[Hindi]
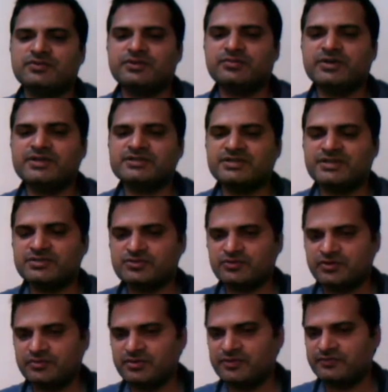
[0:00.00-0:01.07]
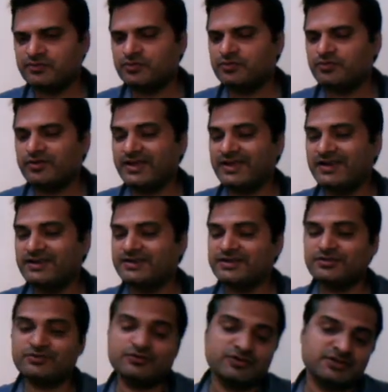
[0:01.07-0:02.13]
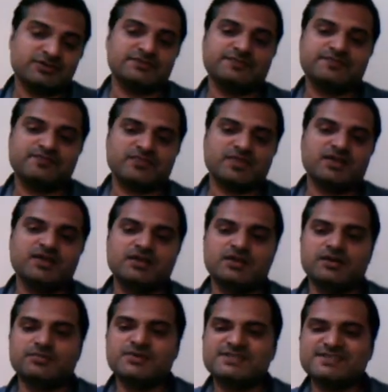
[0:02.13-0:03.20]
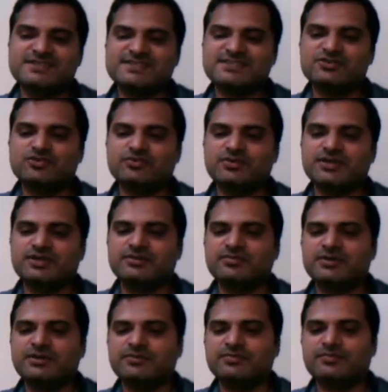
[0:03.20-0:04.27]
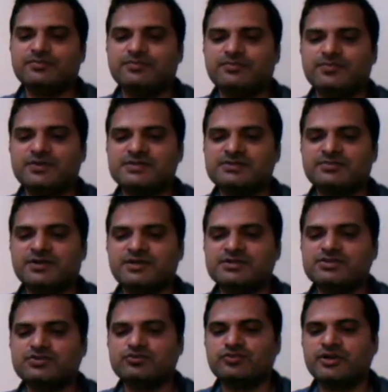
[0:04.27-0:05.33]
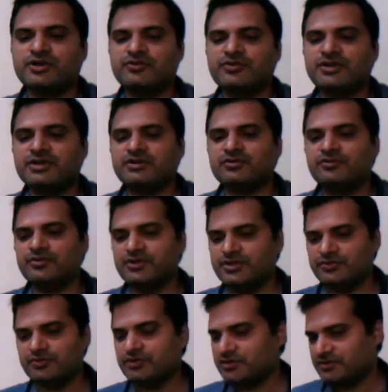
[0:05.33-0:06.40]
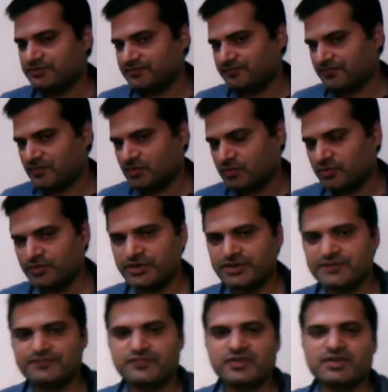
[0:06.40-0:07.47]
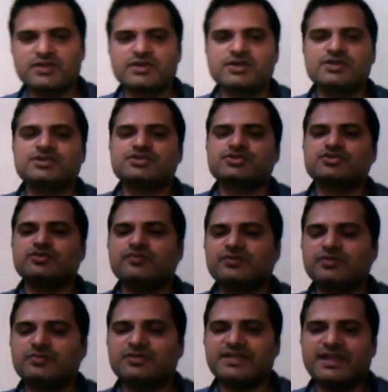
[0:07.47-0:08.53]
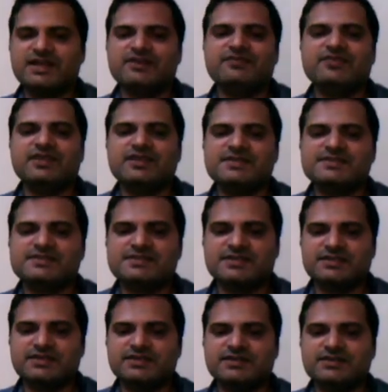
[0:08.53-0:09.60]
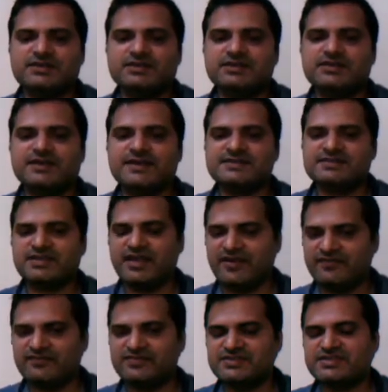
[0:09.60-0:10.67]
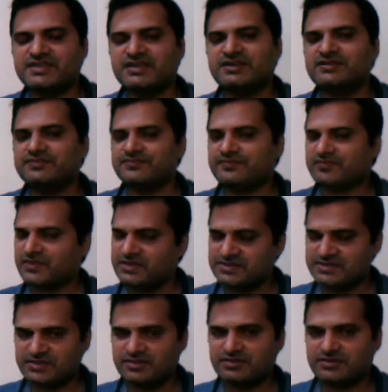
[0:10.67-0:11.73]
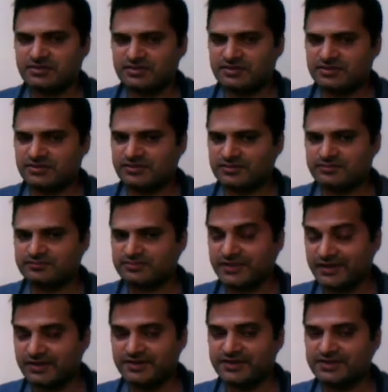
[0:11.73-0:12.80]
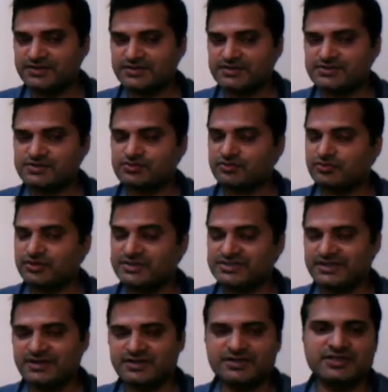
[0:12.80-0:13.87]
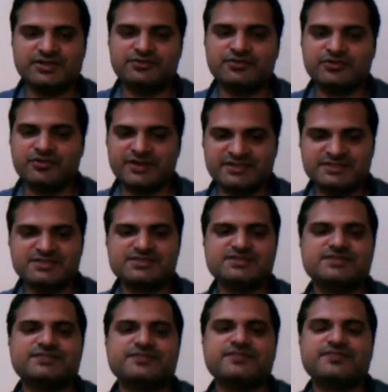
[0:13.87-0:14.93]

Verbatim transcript: वन बाई जेड स्क्वायर बाई फोर वो एनालिटिक होगा मीन्स इस डोमेन में प्लस माइनस टू आयोटा इंक्लूड नहीं होगा ओके सो फ्रॉम देट वी कैन से एज एफ जेड इज एनालिटिक सो इट्स एंटी डेरिवेटिव एग्जिस्ट